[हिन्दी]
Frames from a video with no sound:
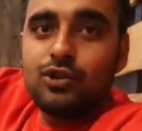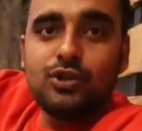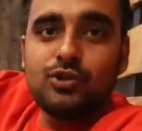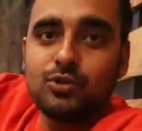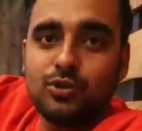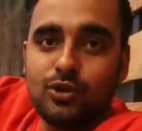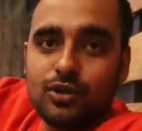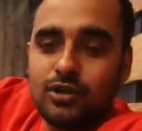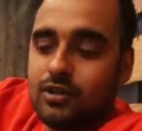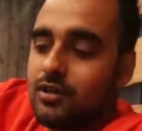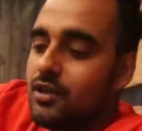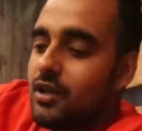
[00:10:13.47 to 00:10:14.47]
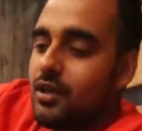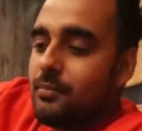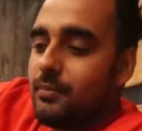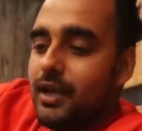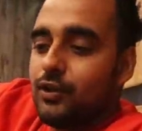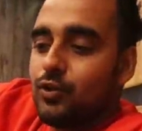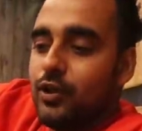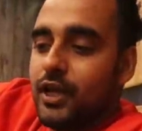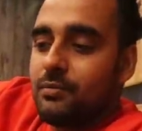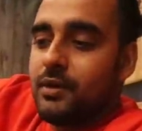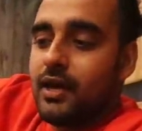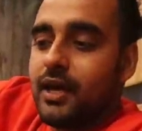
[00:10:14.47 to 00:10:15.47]
अति सुंदर पहले तो
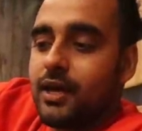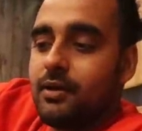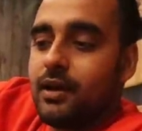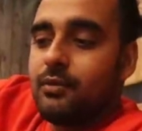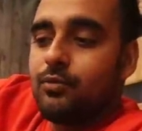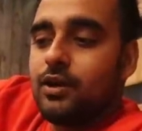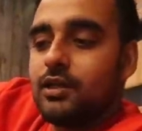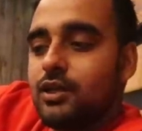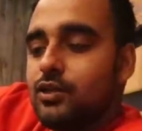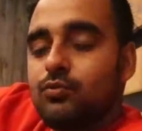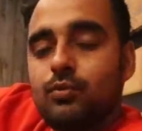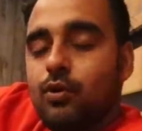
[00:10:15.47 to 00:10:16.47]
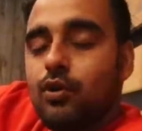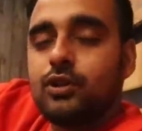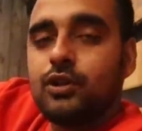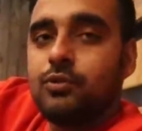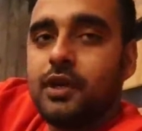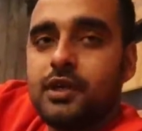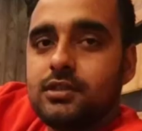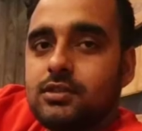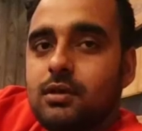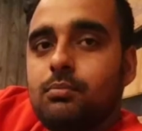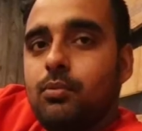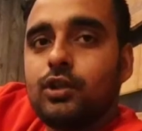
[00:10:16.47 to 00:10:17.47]
लिखनी काय के बारे में बोला जाए तो वो बहुत ही यूनिक डिश
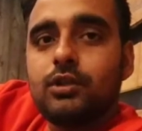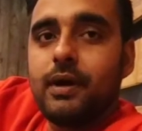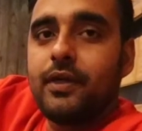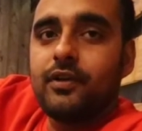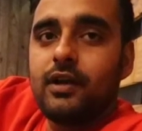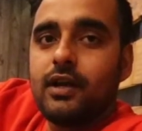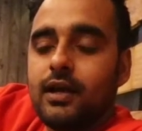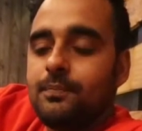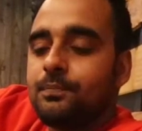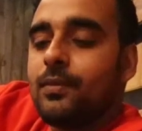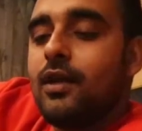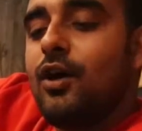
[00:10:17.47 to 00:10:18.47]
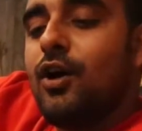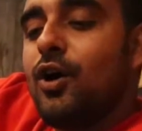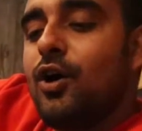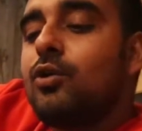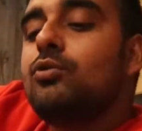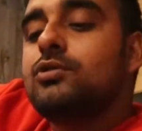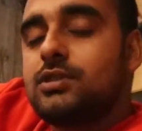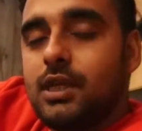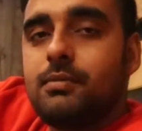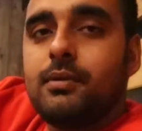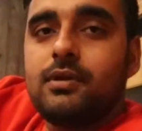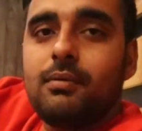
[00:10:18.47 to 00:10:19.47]
था बहुत बेहतरीन लगा और उससे भी